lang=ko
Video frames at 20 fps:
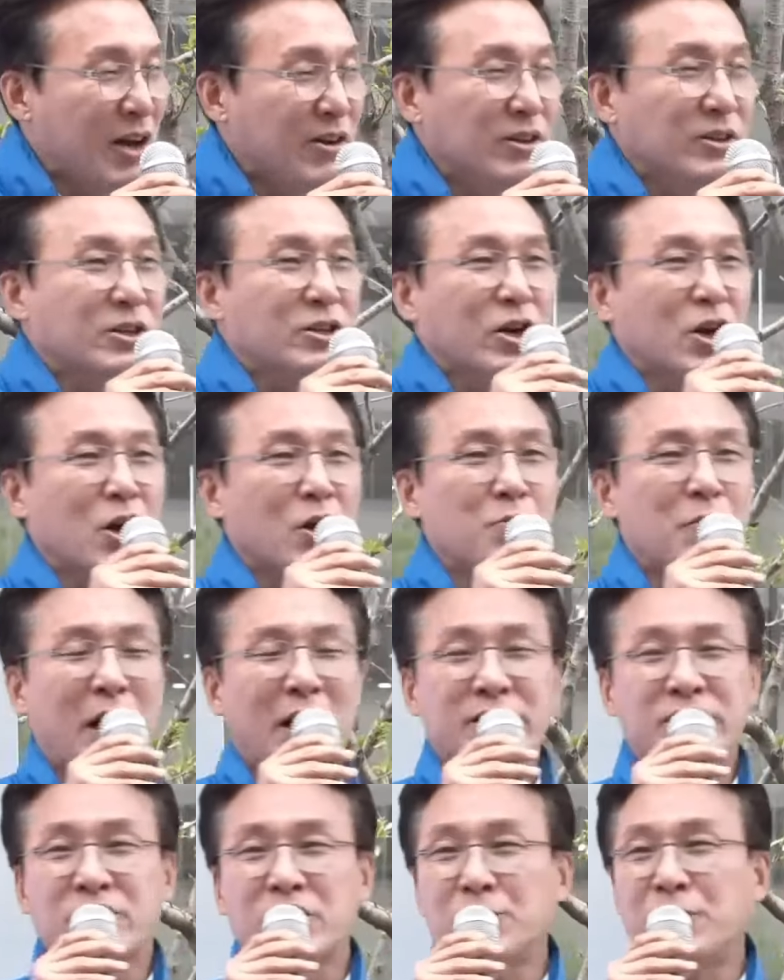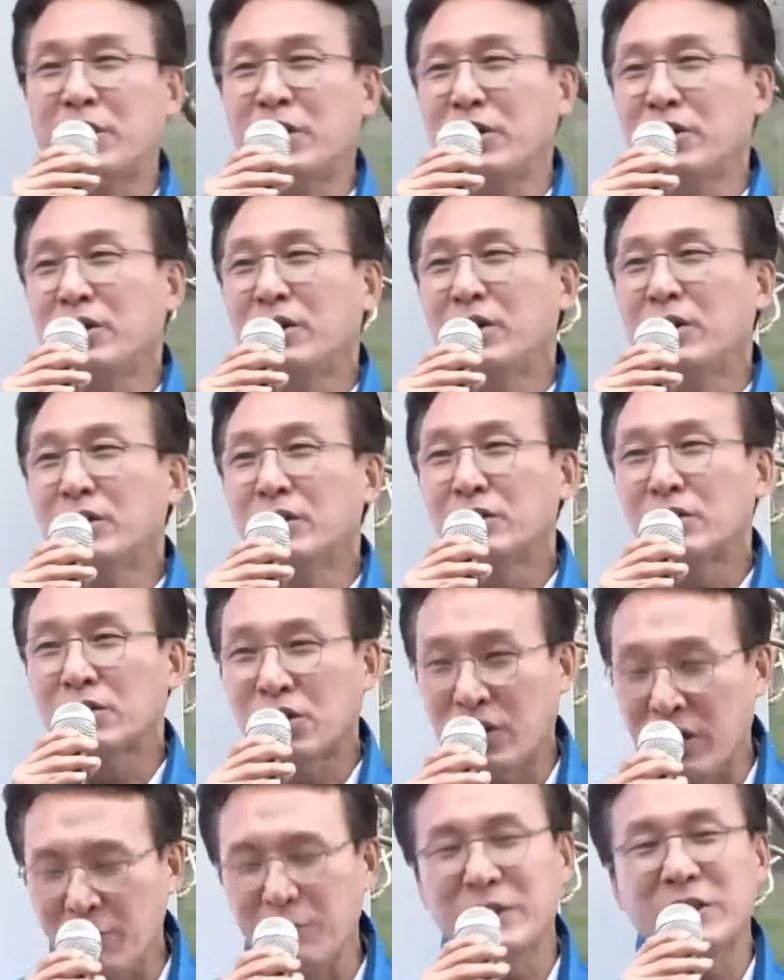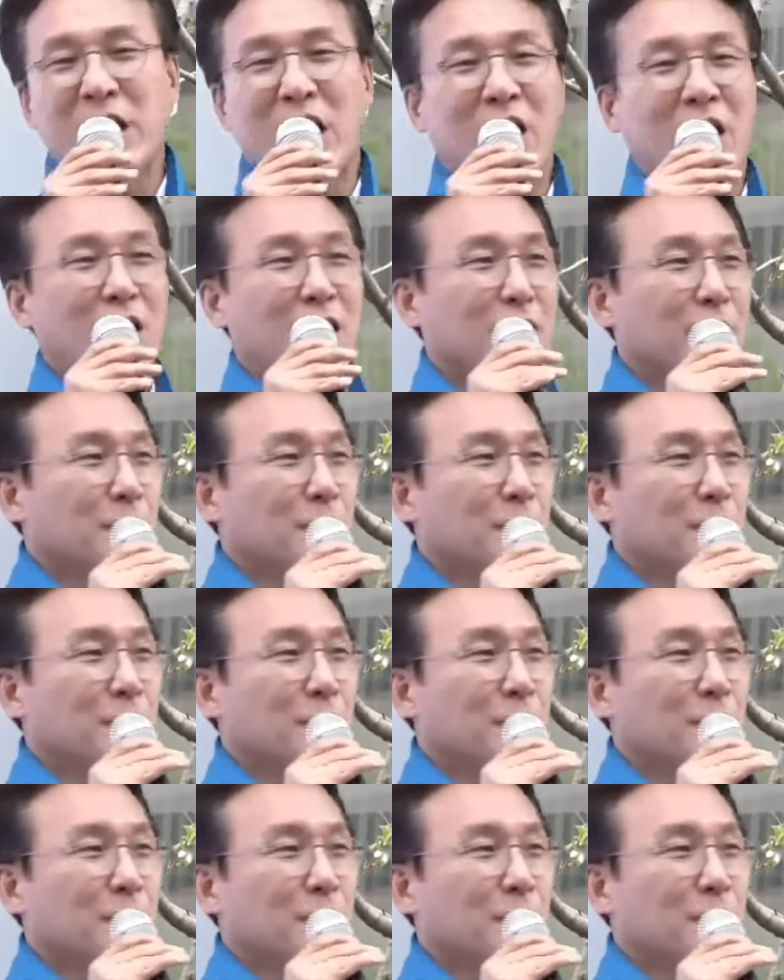하는 그런 말씀을 드립니다.